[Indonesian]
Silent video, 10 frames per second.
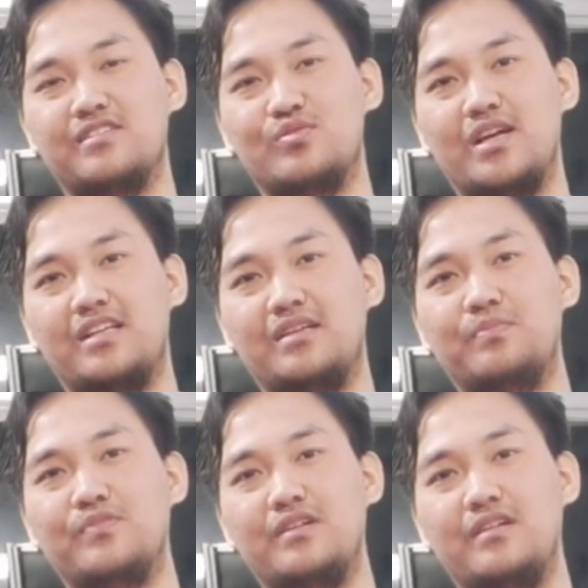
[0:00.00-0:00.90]
sudah di
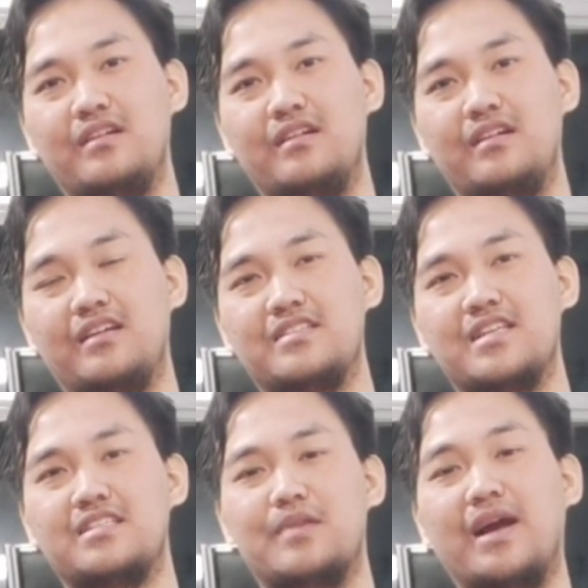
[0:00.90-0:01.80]
eh,
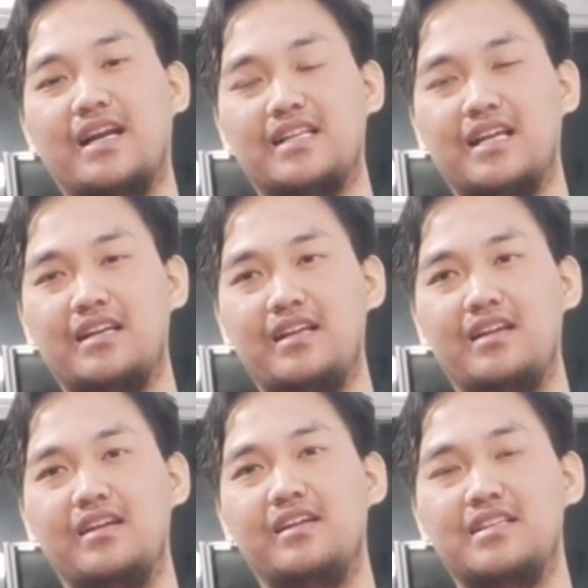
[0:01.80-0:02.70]
sisa-sisa uh, makanan
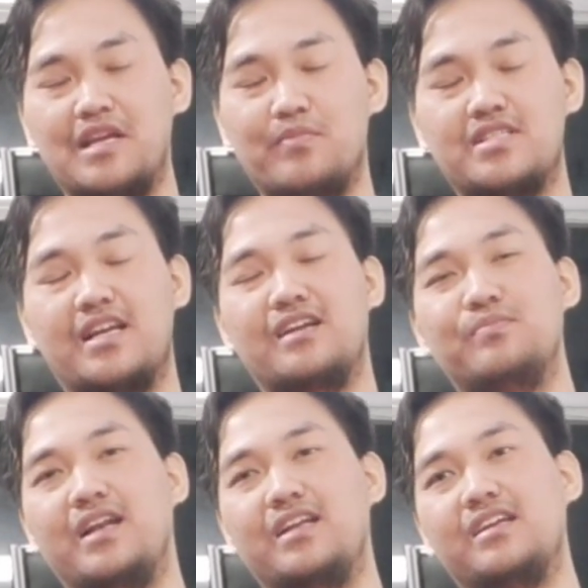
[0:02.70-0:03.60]
tadi saya bersihkan
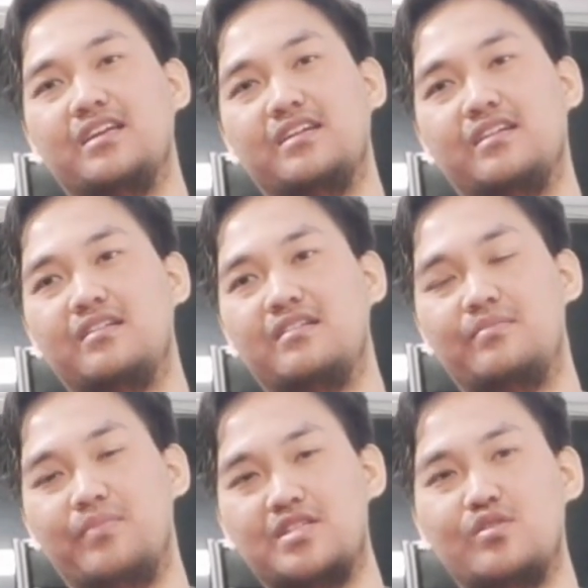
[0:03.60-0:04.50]
kembali ke
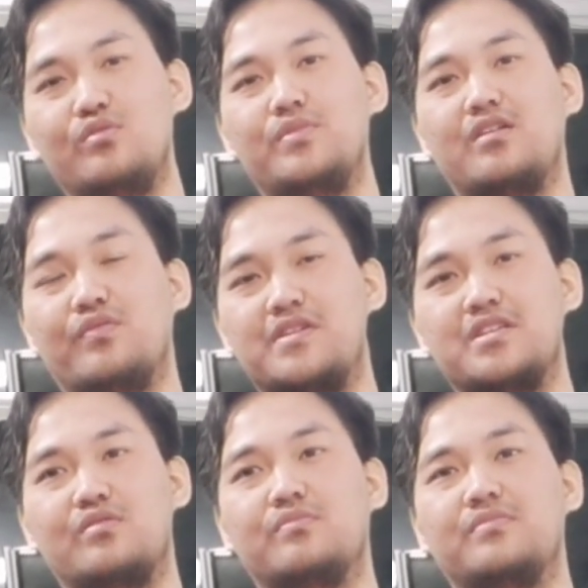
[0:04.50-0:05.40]
mess room dan
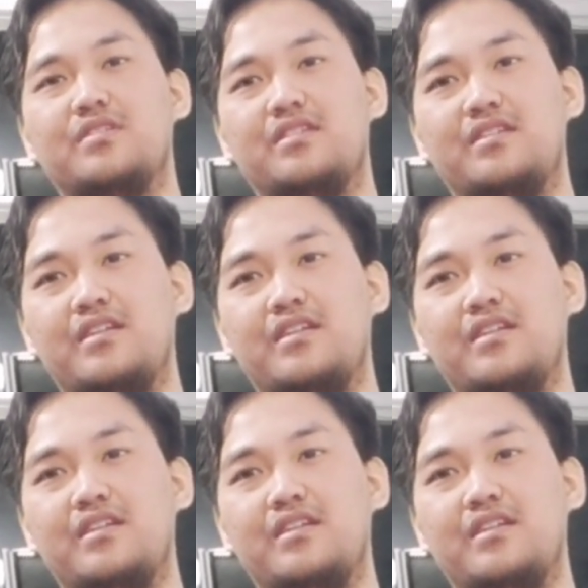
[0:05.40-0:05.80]
officer room